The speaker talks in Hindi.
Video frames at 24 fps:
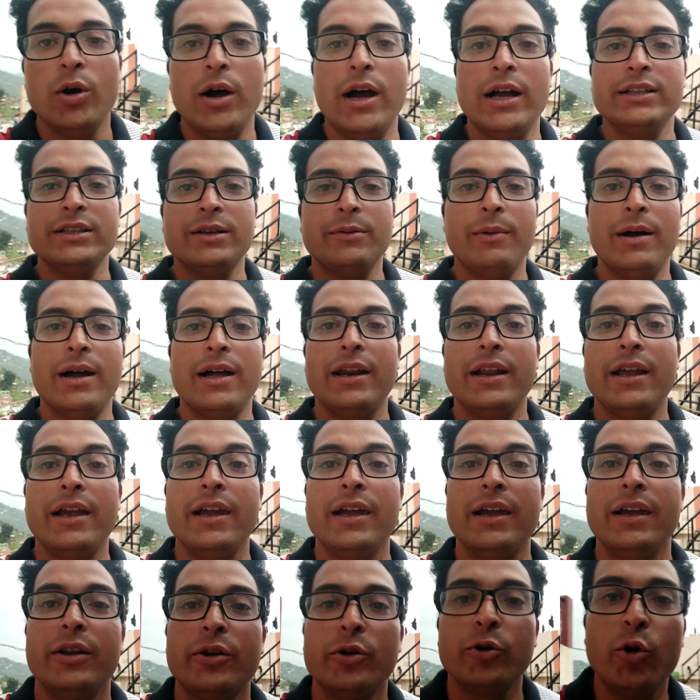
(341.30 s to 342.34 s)
तो आज हमारे
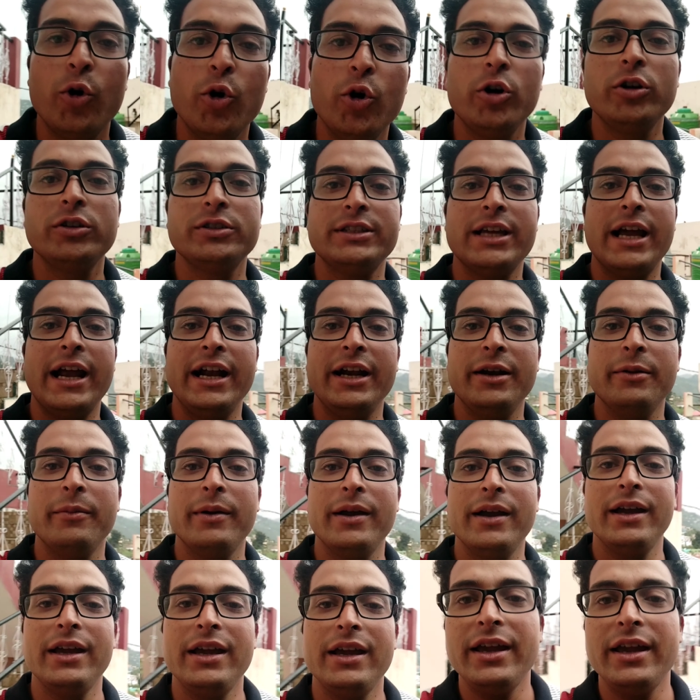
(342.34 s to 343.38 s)
रोड साइड में
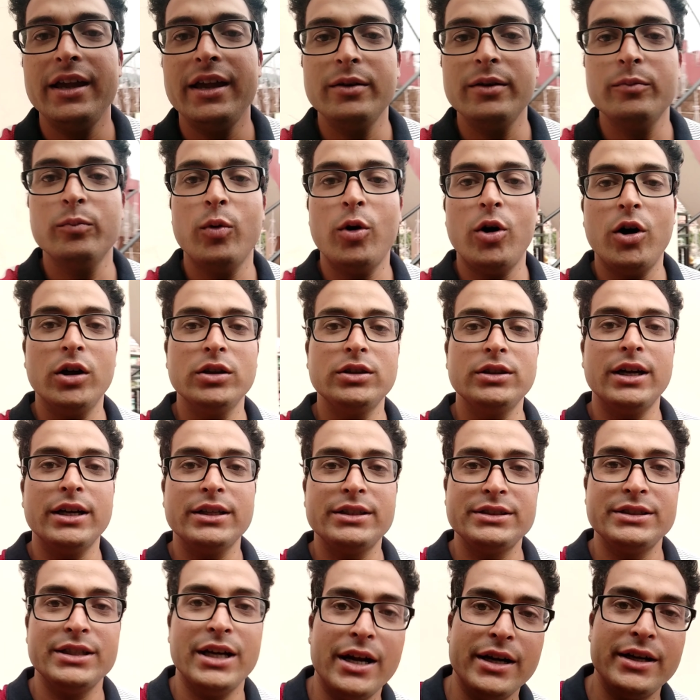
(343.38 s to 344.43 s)
एक बहुत
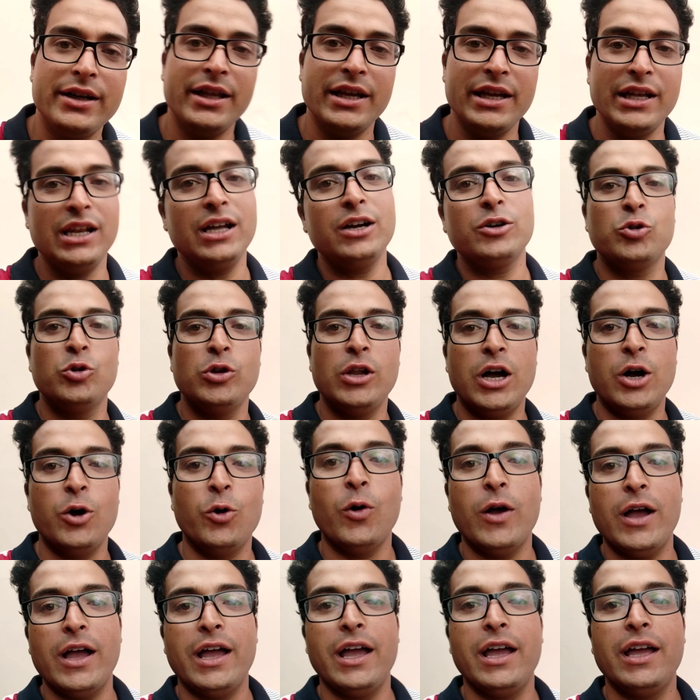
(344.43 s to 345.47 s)
अच्छा ठेला खुला
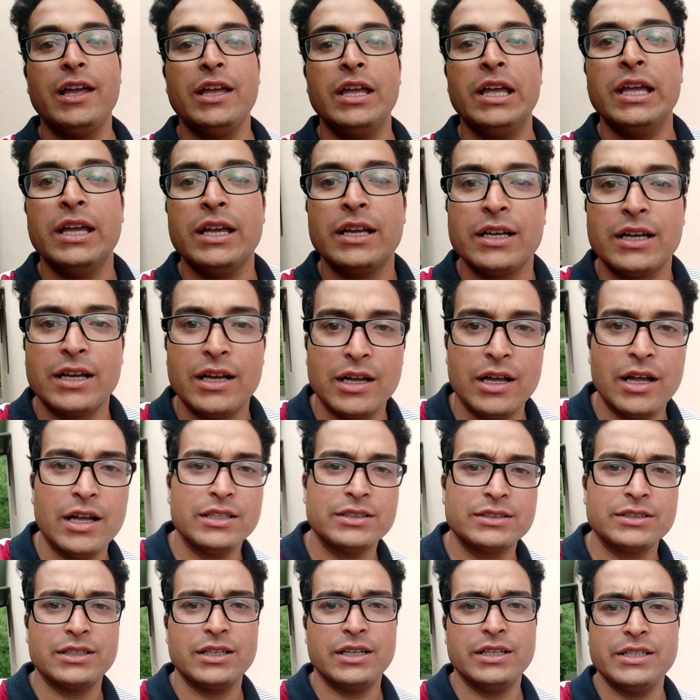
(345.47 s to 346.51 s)
हुआ है
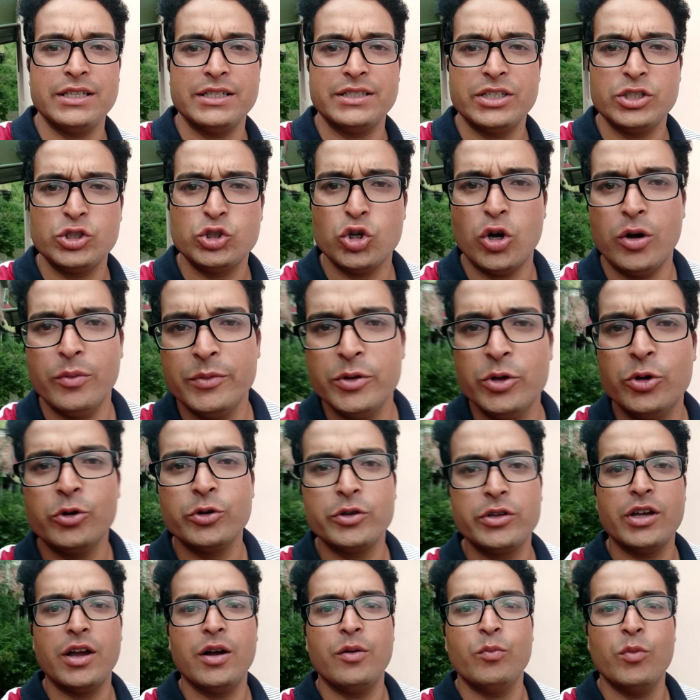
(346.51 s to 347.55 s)
खासकर जैसे चौमिन हो
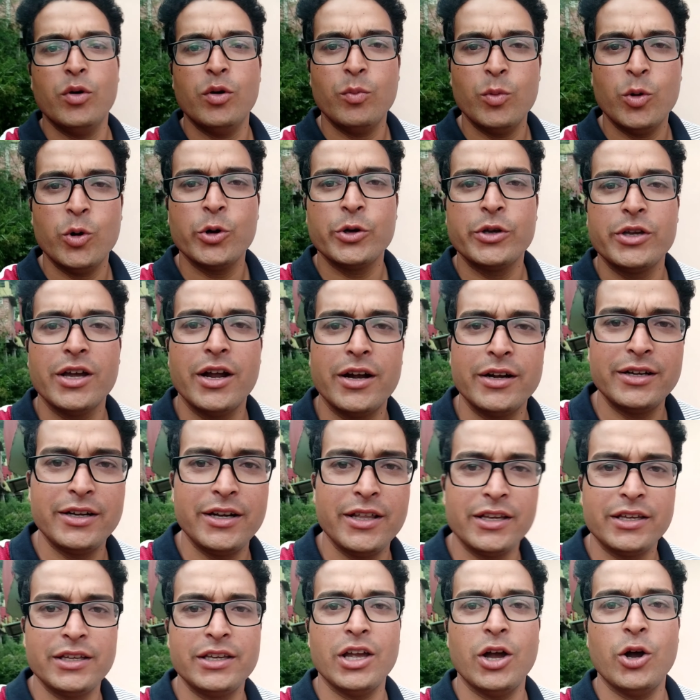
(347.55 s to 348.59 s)
गया मोमो हो गया
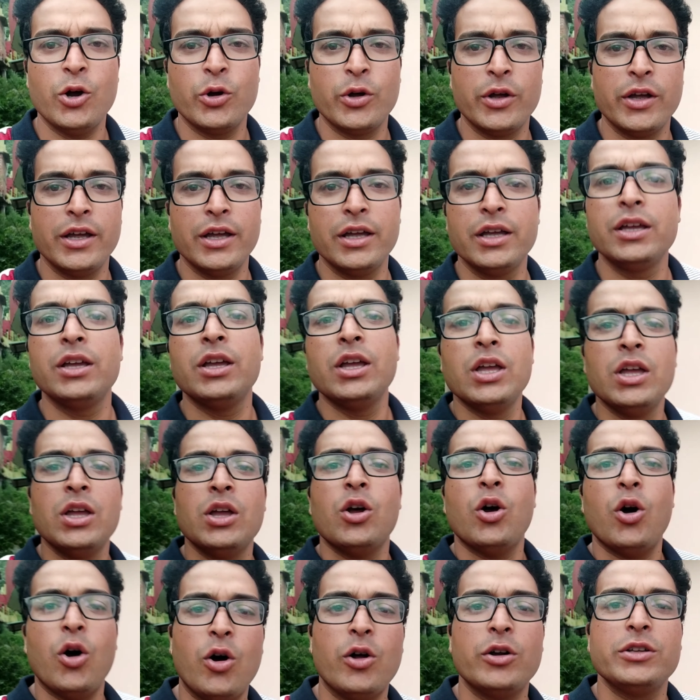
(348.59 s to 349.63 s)
टिक्किया हो गए
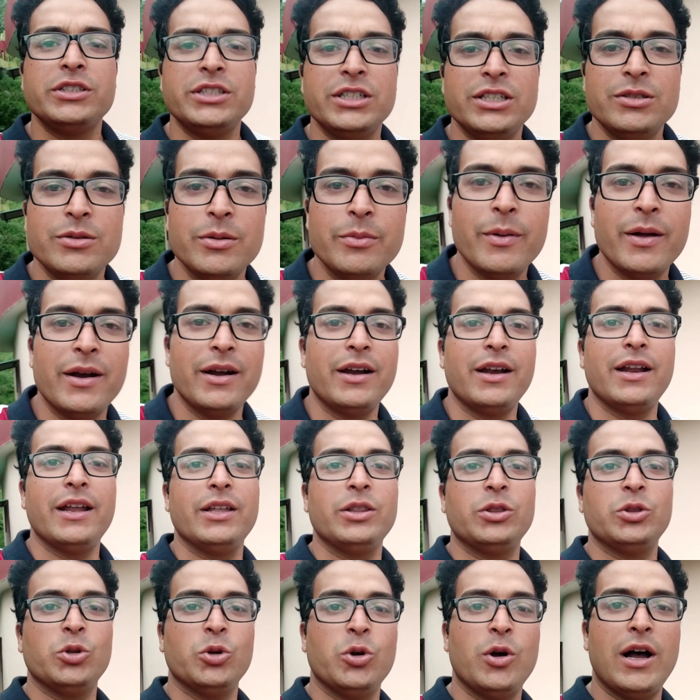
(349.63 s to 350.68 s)
और चीज़ भी बन रहे हैं
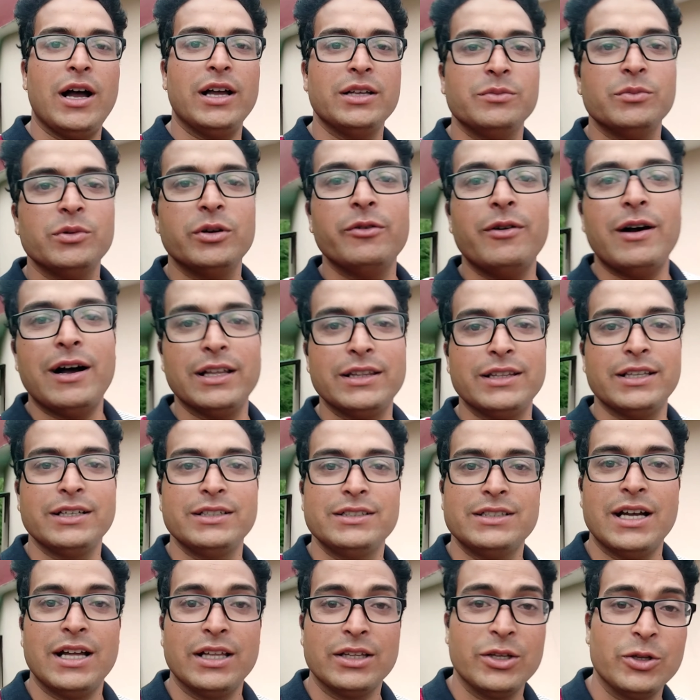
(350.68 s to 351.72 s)
तो आज मैं वहाँ तक
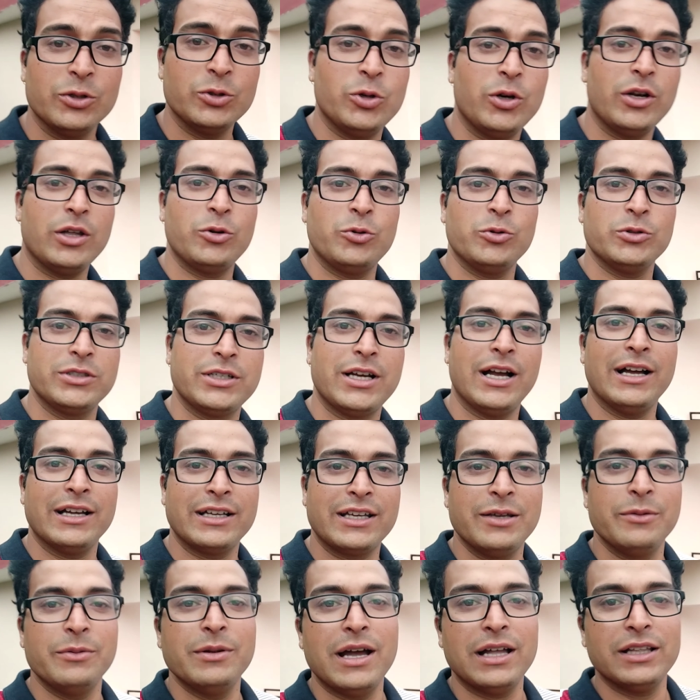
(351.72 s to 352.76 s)
जाता हूँ थोड़ा कुछ खा
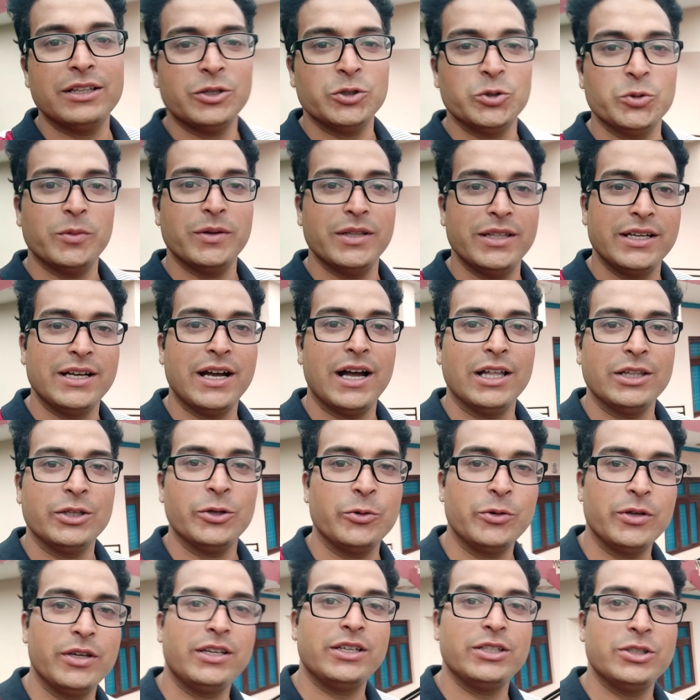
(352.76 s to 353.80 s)
के भी आता हूँ तो मैं दिखाता
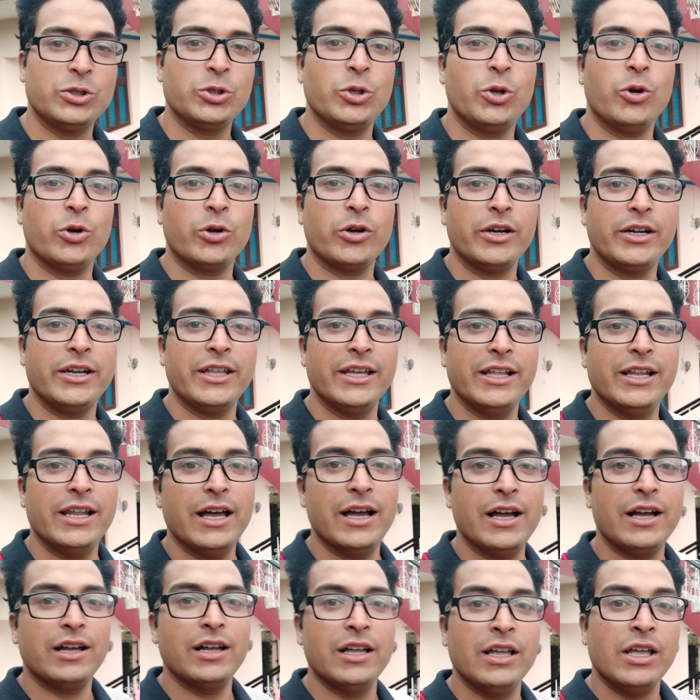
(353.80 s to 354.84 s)
हूँ कि किस तरह का
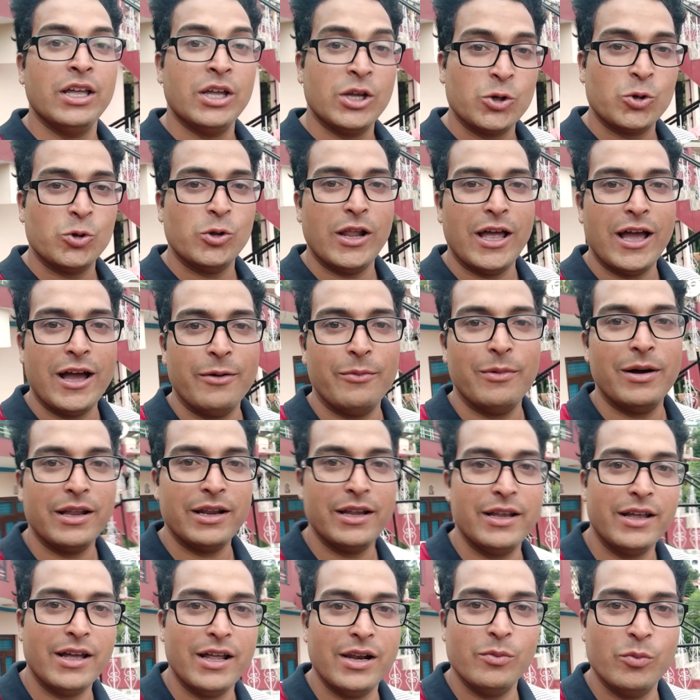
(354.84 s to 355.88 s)
ठेला खुला है
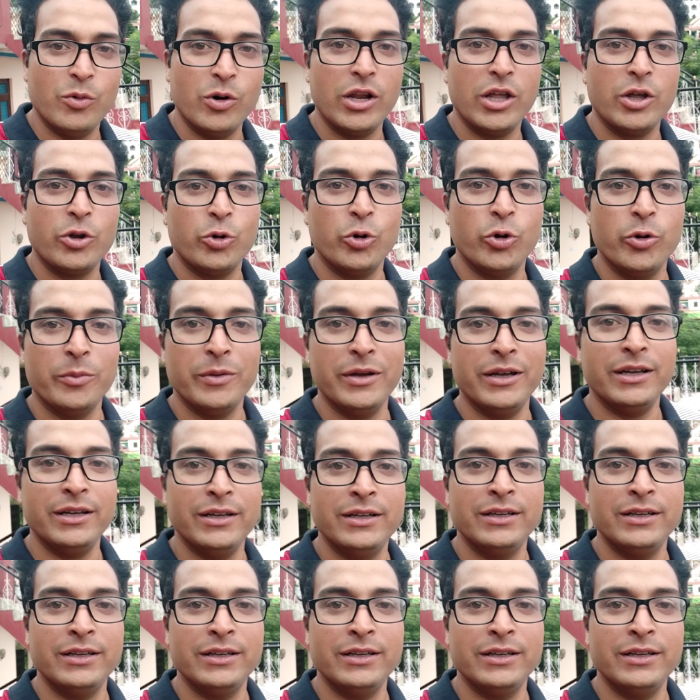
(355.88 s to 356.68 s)
हमारे अल्मोड़ा रोड में